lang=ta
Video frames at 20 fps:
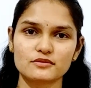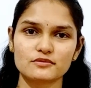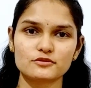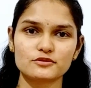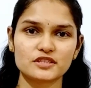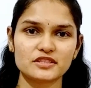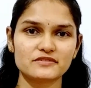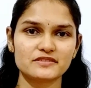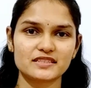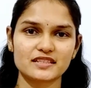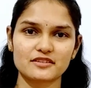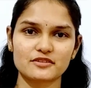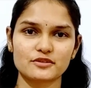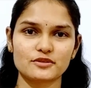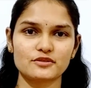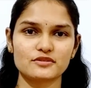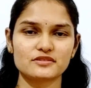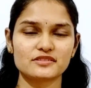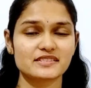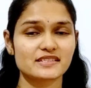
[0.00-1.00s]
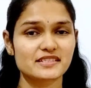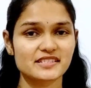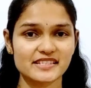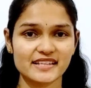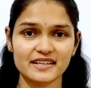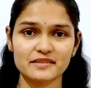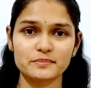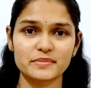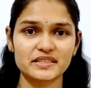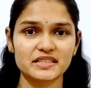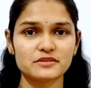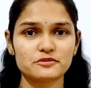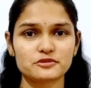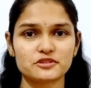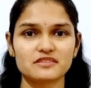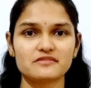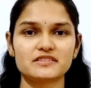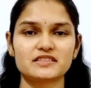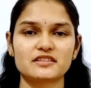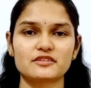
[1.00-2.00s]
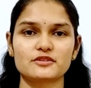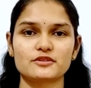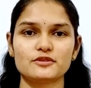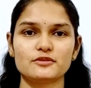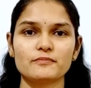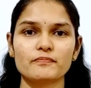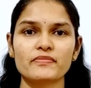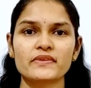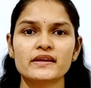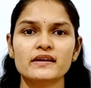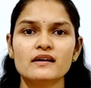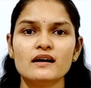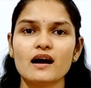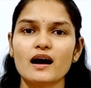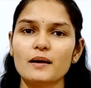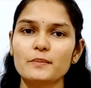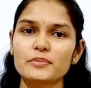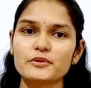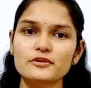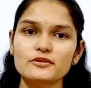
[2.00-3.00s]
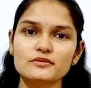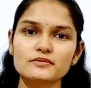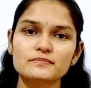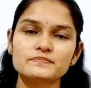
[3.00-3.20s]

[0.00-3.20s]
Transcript: ஊட்டி விட்டுறோம் டிஸ்ட்ராக்ட் பண்ணி ஊட்டி விட்டுறோம் அப்புறம்